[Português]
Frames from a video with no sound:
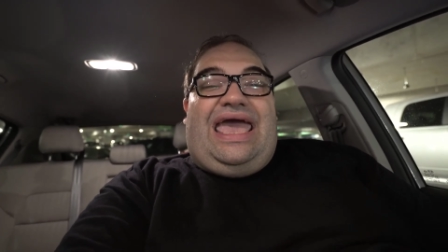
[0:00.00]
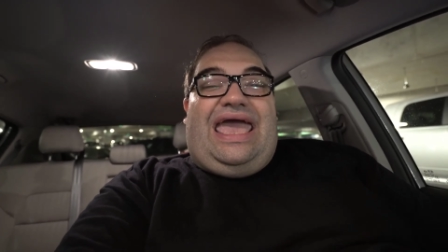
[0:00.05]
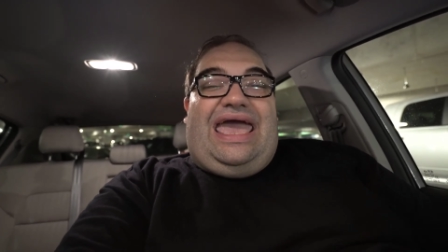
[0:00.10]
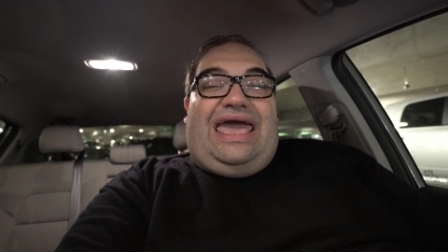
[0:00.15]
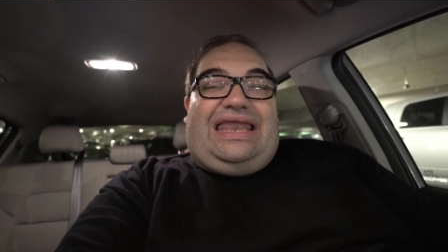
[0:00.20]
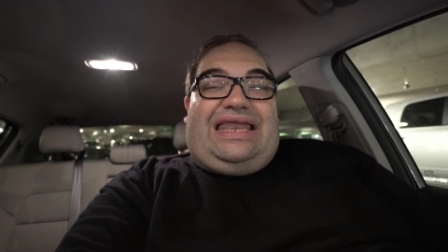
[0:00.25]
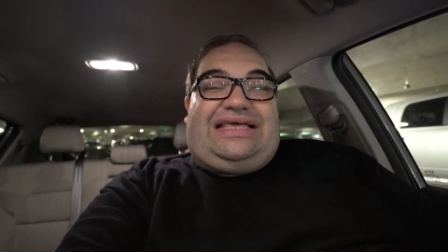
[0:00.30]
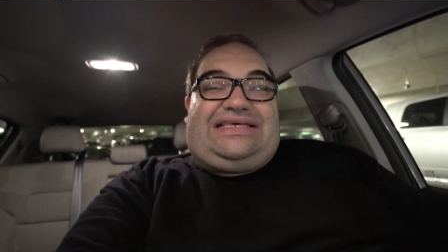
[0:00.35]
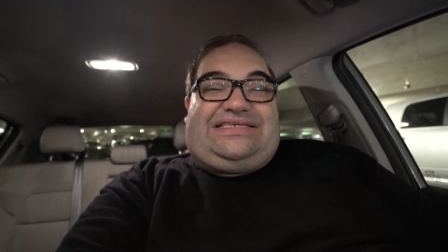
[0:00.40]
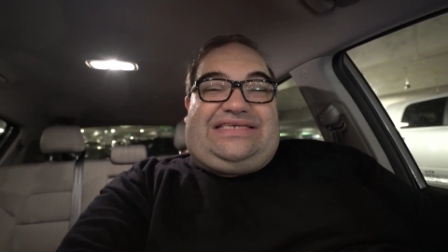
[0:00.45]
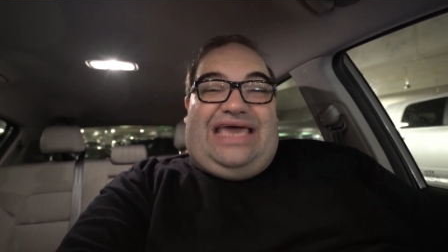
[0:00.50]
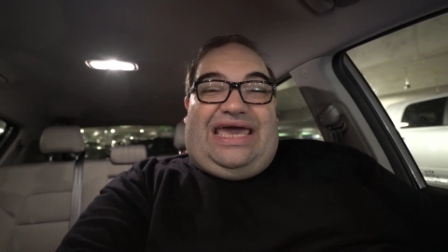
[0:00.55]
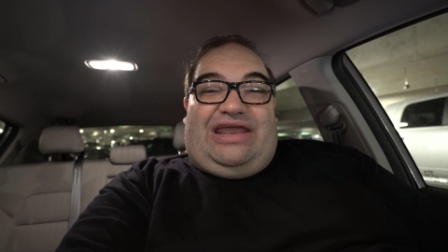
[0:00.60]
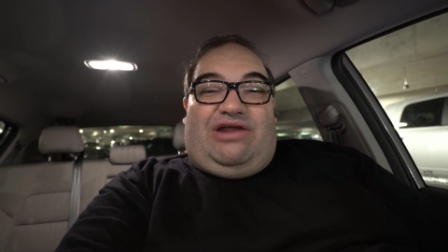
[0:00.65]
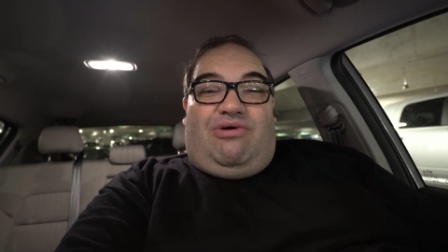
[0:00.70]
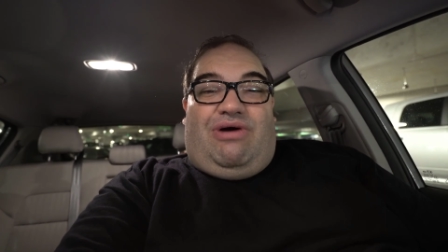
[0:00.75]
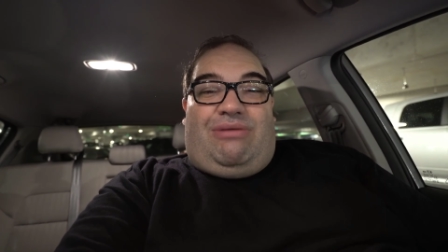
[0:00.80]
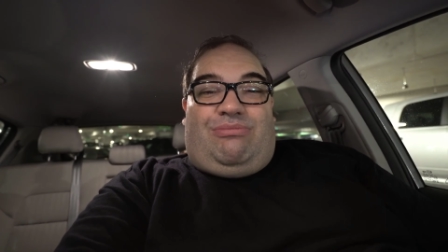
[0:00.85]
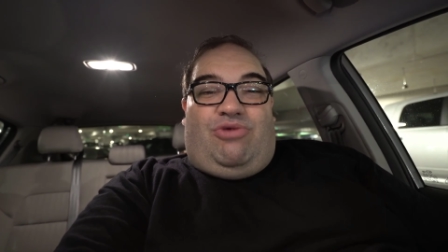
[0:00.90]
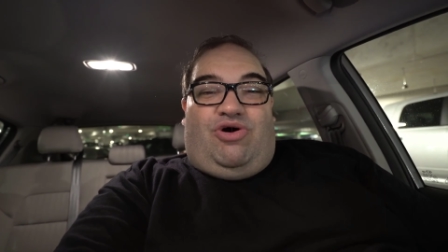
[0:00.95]
elas
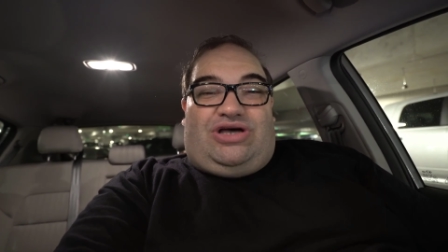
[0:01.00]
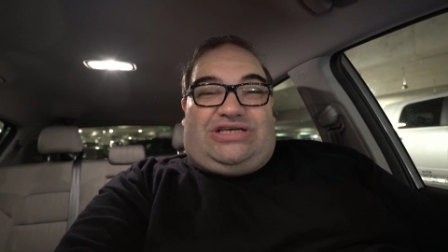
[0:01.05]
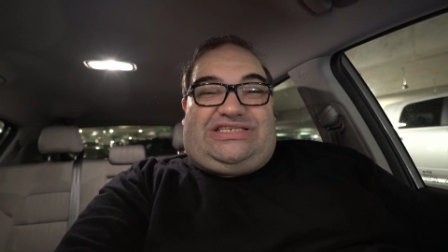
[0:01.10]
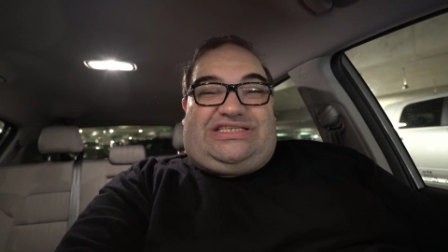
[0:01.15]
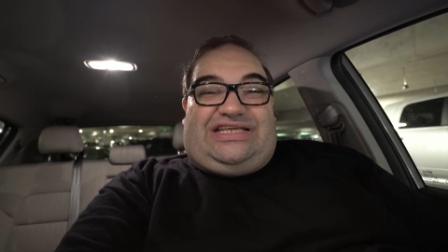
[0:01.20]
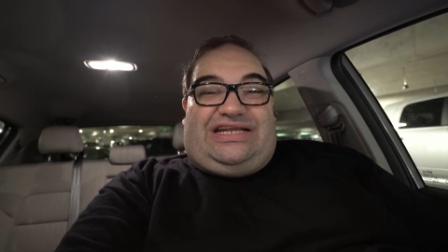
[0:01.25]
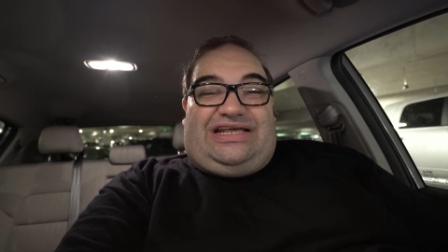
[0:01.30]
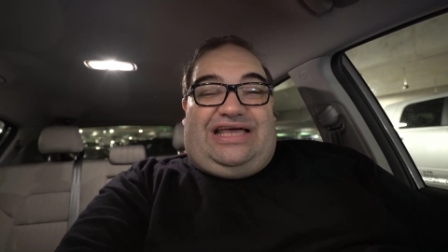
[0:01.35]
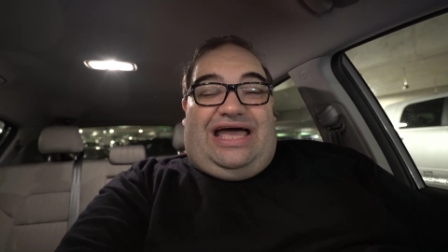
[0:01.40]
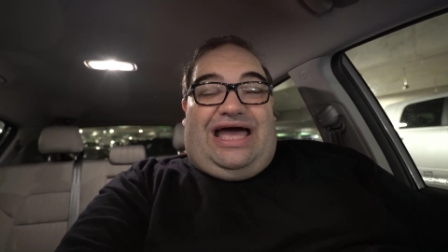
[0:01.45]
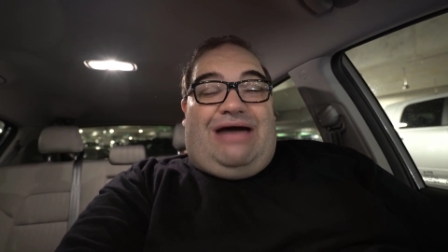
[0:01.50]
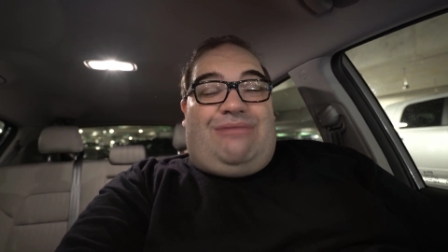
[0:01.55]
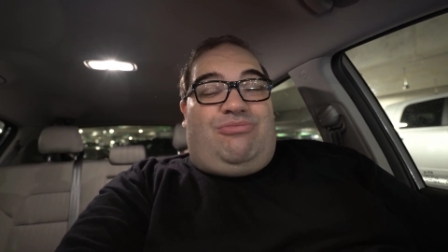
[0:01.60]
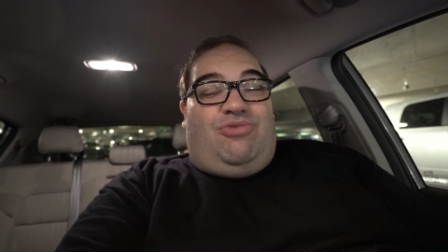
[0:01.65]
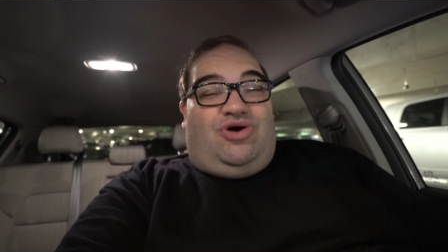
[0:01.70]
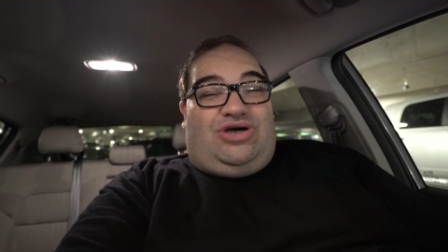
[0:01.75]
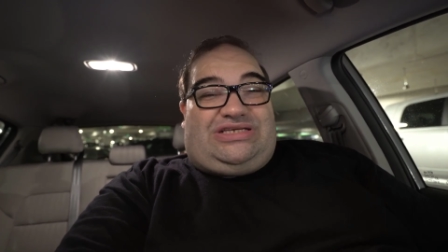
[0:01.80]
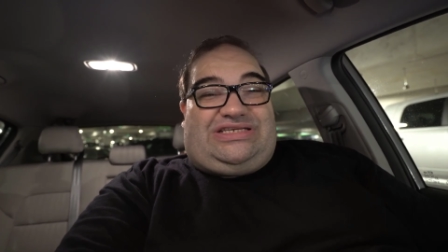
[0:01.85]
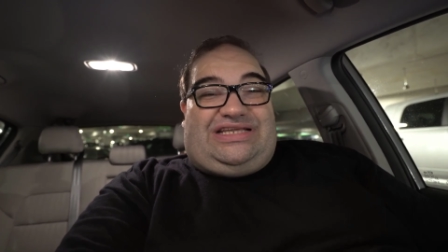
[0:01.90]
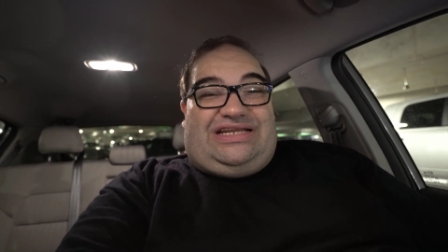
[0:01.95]
eram amostra,
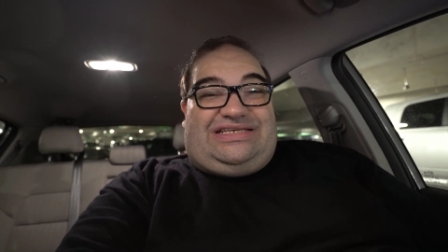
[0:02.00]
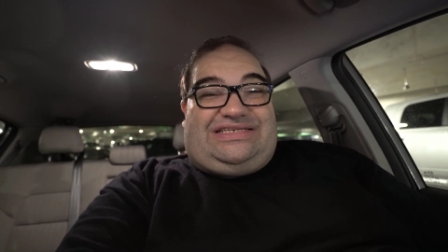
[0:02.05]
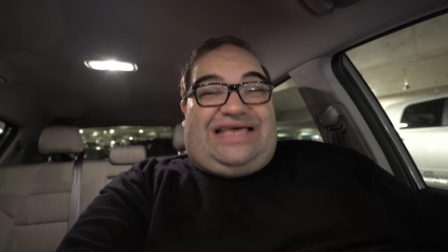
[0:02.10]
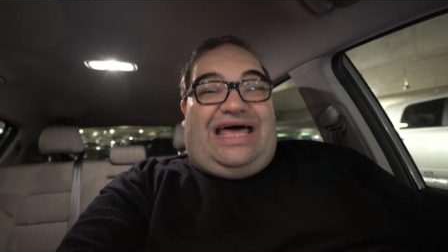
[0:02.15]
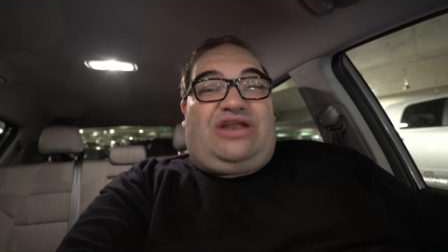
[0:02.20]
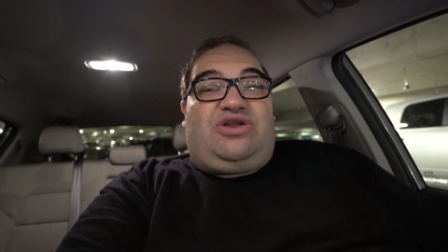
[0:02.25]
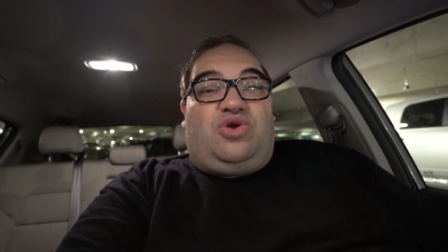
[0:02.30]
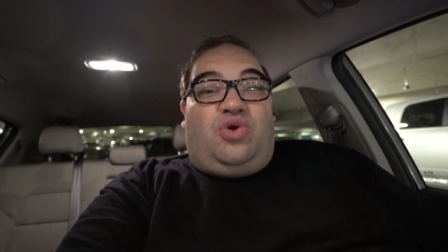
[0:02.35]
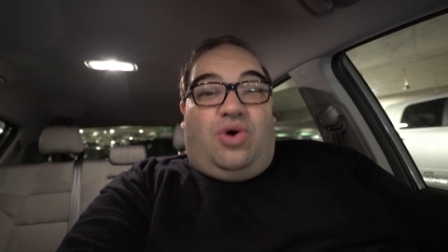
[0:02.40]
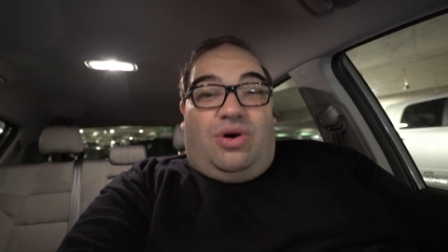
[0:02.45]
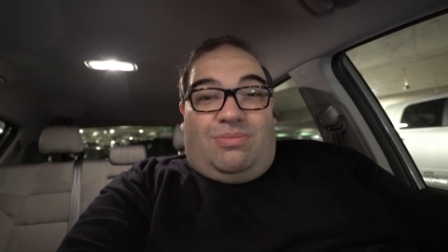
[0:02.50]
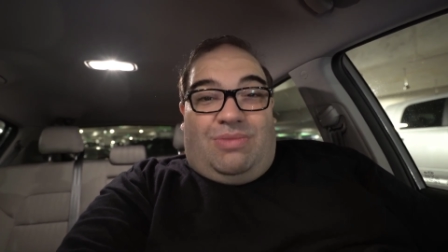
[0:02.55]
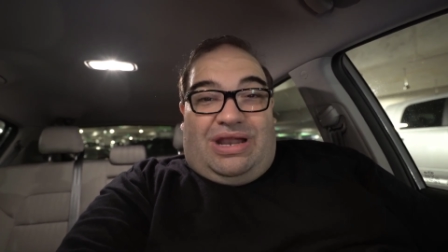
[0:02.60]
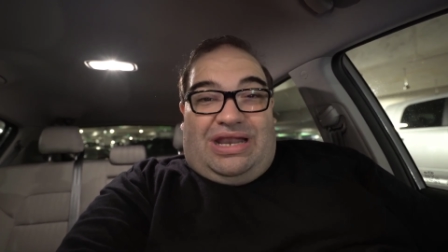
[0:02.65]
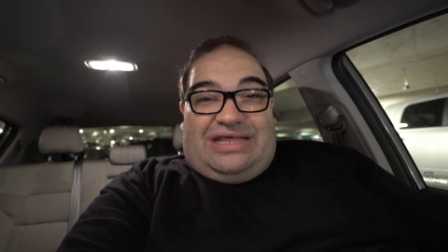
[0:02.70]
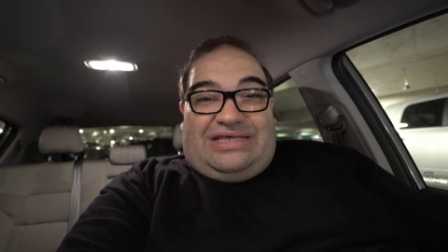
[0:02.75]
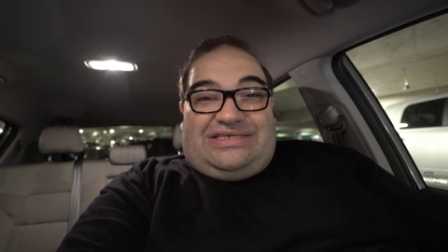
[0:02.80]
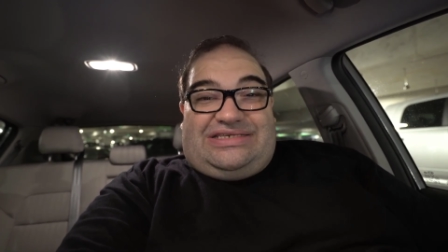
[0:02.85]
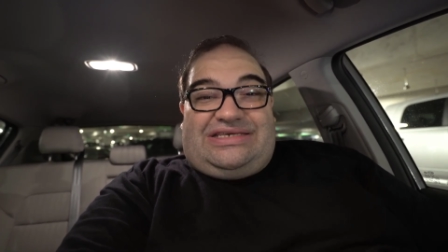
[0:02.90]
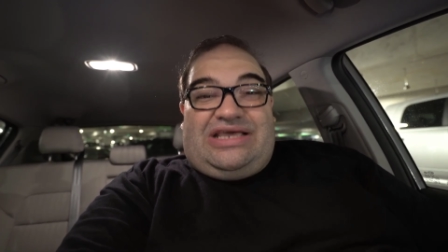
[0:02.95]
amostras
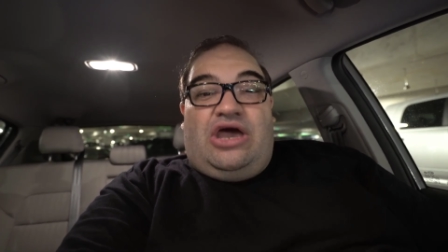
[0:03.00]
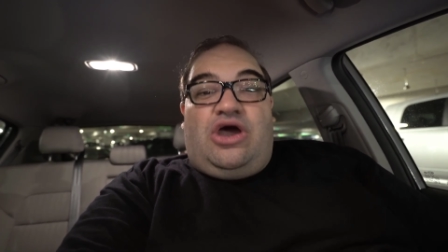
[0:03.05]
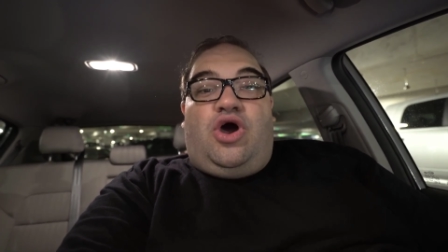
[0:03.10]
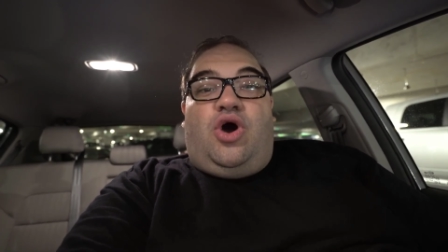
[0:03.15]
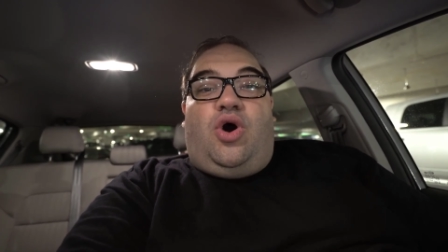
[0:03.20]
anômalas